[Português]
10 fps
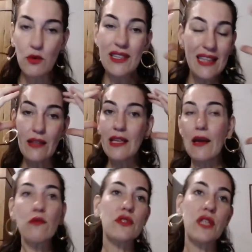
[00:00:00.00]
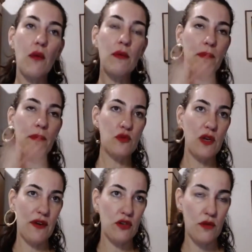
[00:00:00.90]
Eu não entendo o que é um trauma que pode me
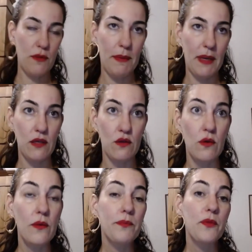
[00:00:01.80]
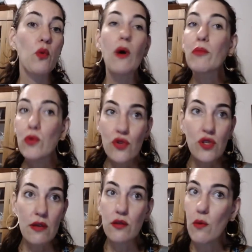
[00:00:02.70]
levar no sobrepeso um abuso
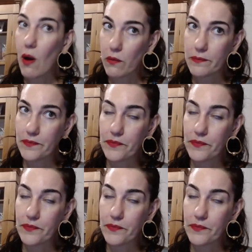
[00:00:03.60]
sexual.